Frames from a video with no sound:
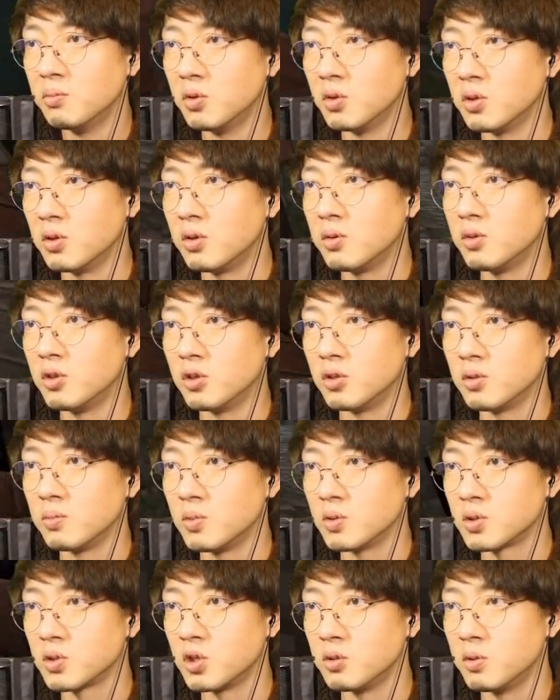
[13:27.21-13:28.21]
も
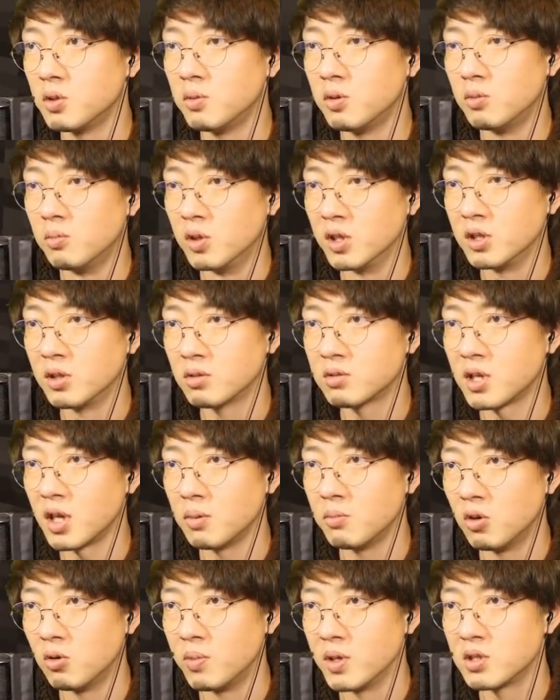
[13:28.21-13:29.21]
うそれももうめんどく
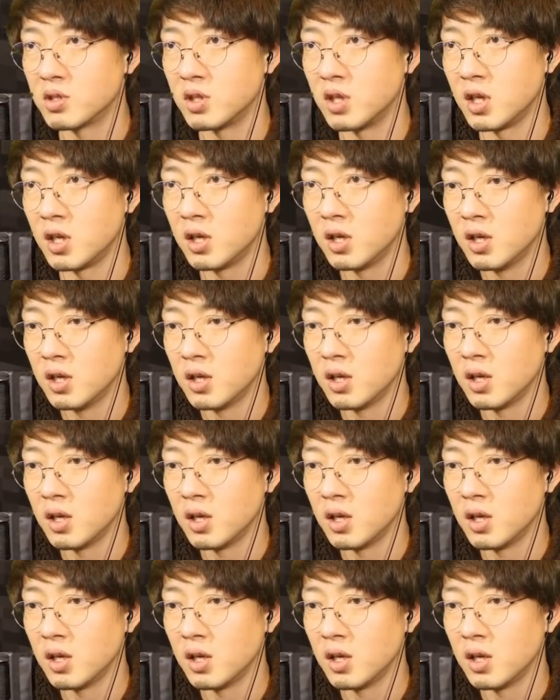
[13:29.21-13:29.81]
さい。もう別に、